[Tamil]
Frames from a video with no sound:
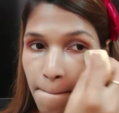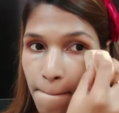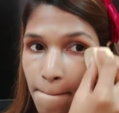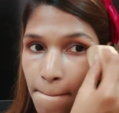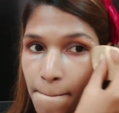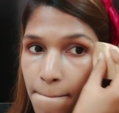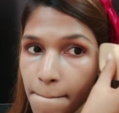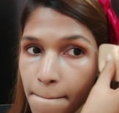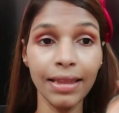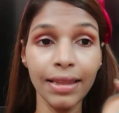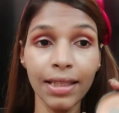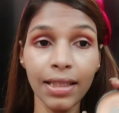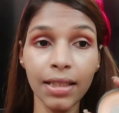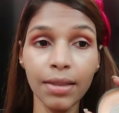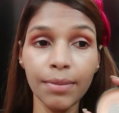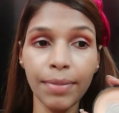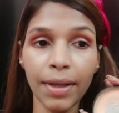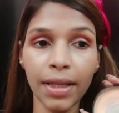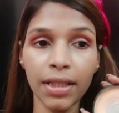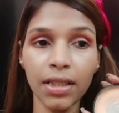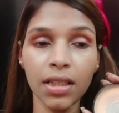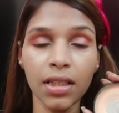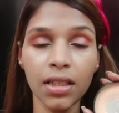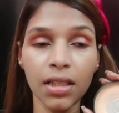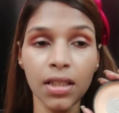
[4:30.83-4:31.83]
அண்ட் தென்
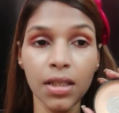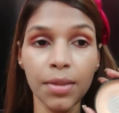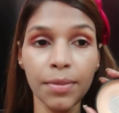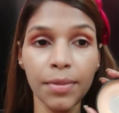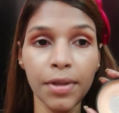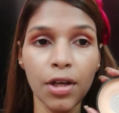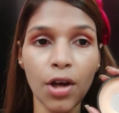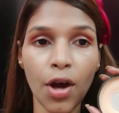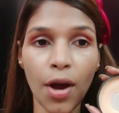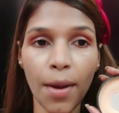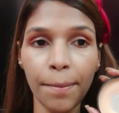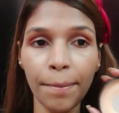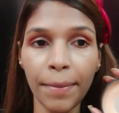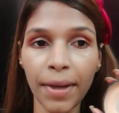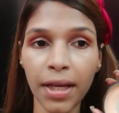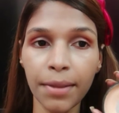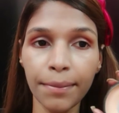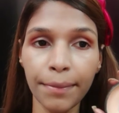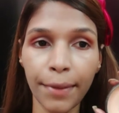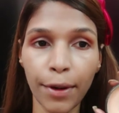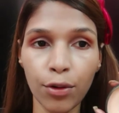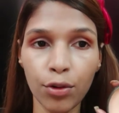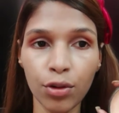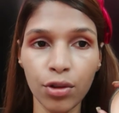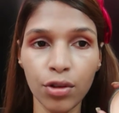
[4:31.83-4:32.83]
பார்த்திங்கன்னா நம்ம காம்பேக்ட்
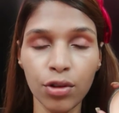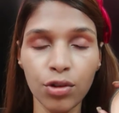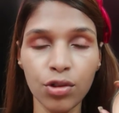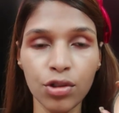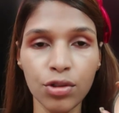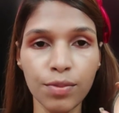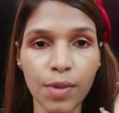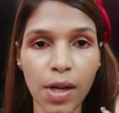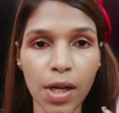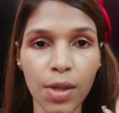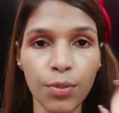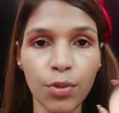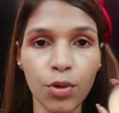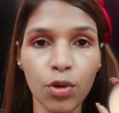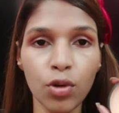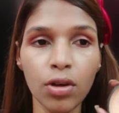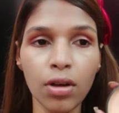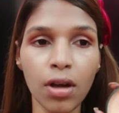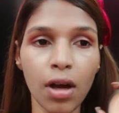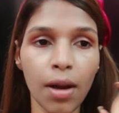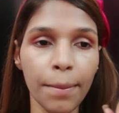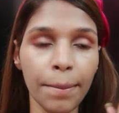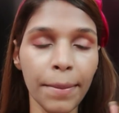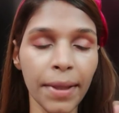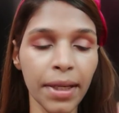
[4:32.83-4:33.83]
பவுடர் யூஸ் பண்ண போகிறோம்
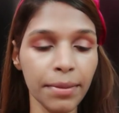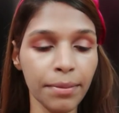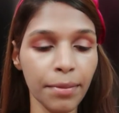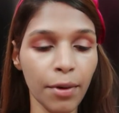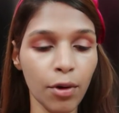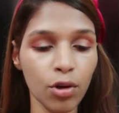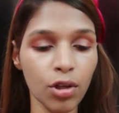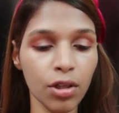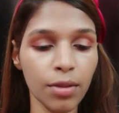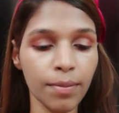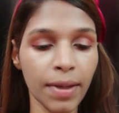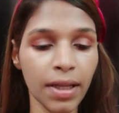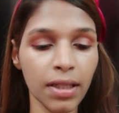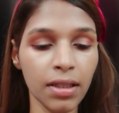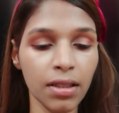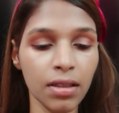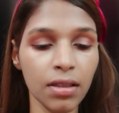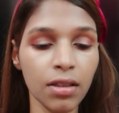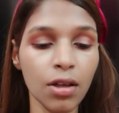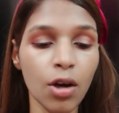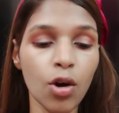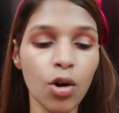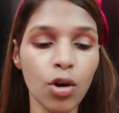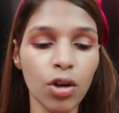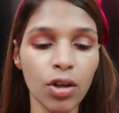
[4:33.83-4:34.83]
காம்பேக்ட் பவுடர்
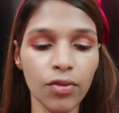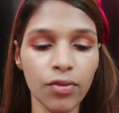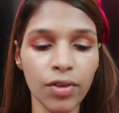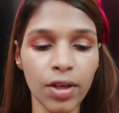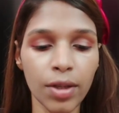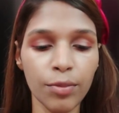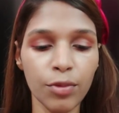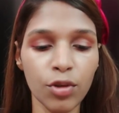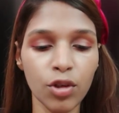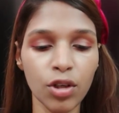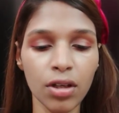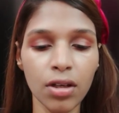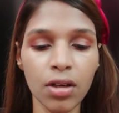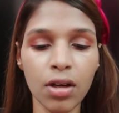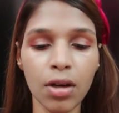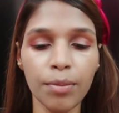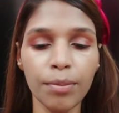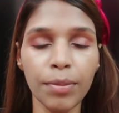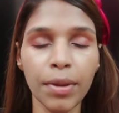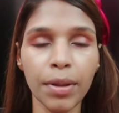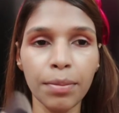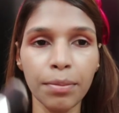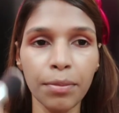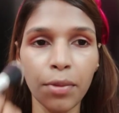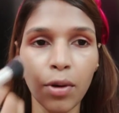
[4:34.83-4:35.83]
பார்த்திங்கன்னா ஆரிஃப்ளேமோட
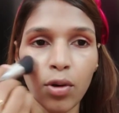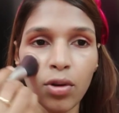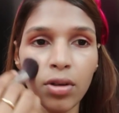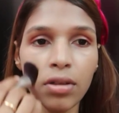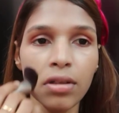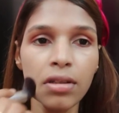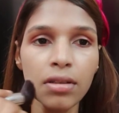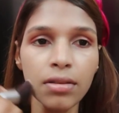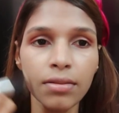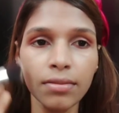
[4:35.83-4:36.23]
காம்பேக்ட் பவுடர்